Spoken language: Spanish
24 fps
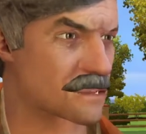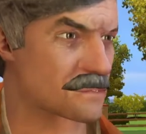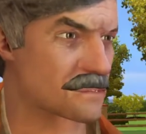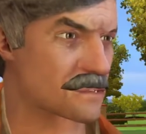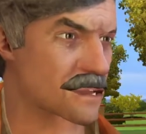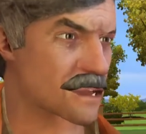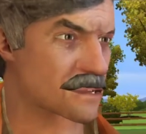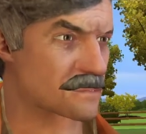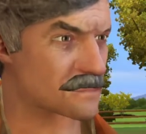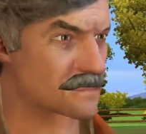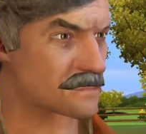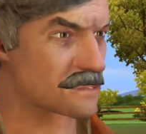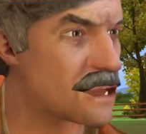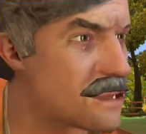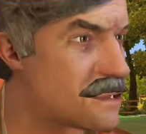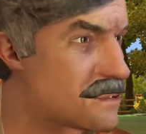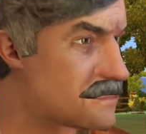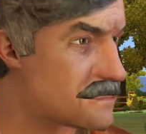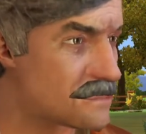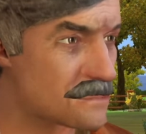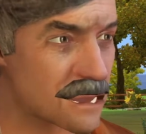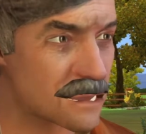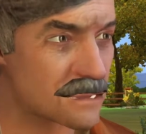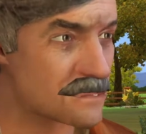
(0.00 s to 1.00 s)
Solo una
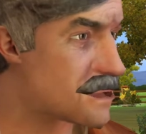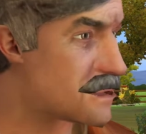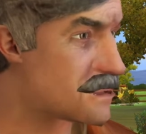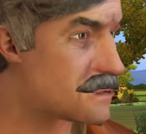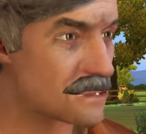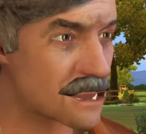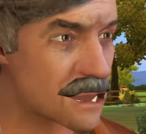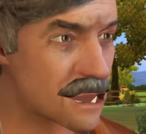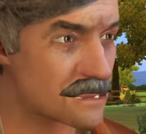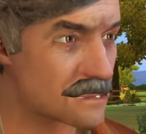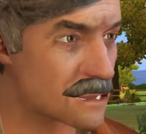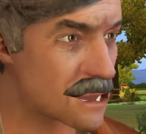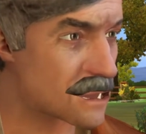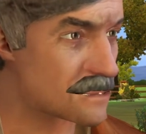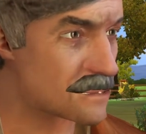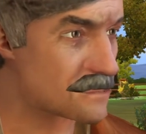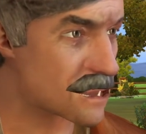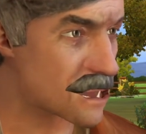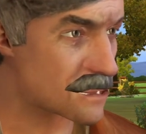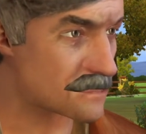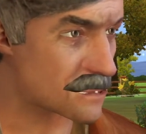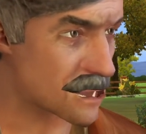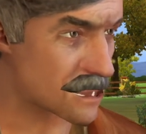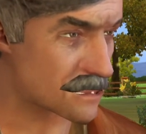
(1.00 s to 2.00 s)
potrilla como
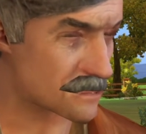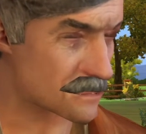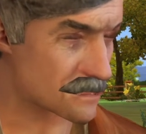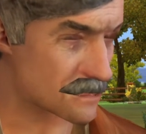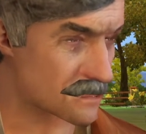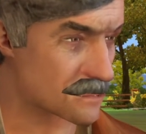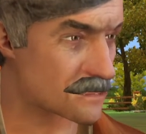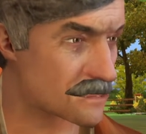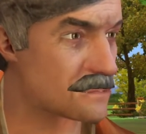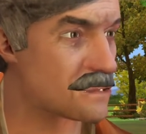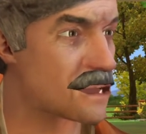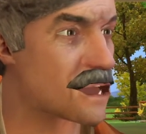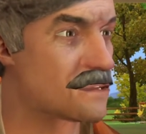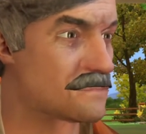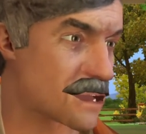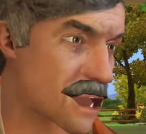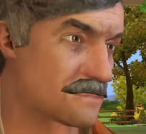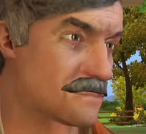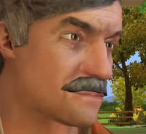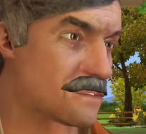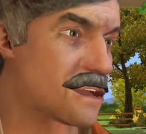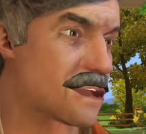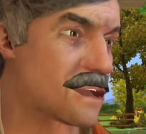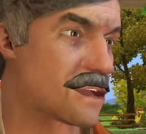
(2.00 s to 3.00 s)
Enma
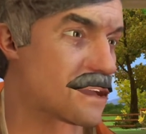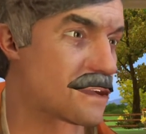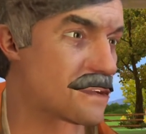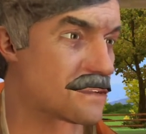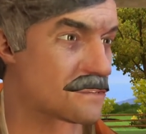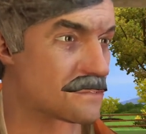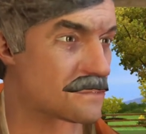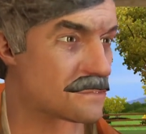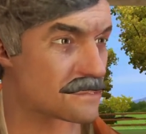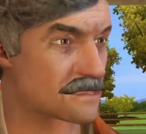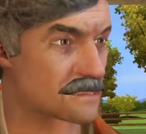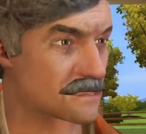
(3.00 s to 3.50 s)
podría ganarlo.